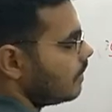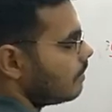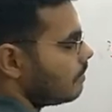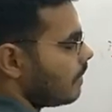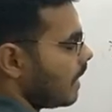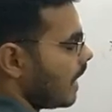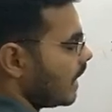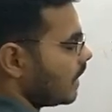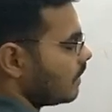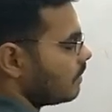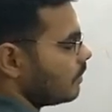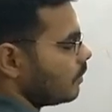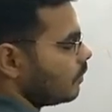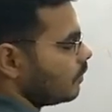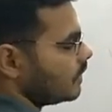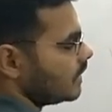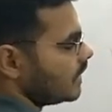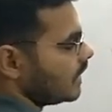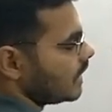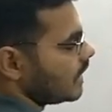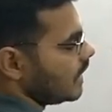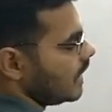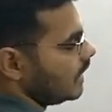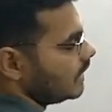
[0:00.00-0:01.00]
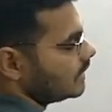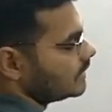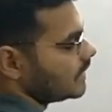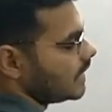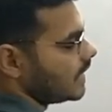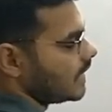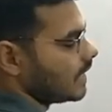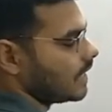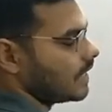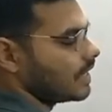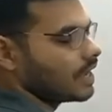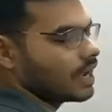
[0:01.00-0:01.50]
भाग में और ये कहा
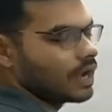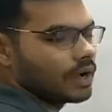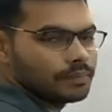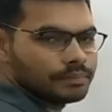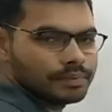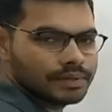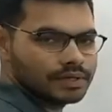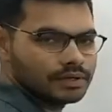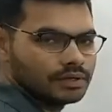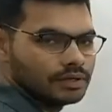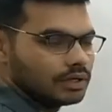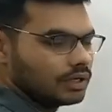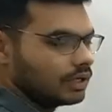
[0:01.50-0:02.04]
जाएगा यहाँ पर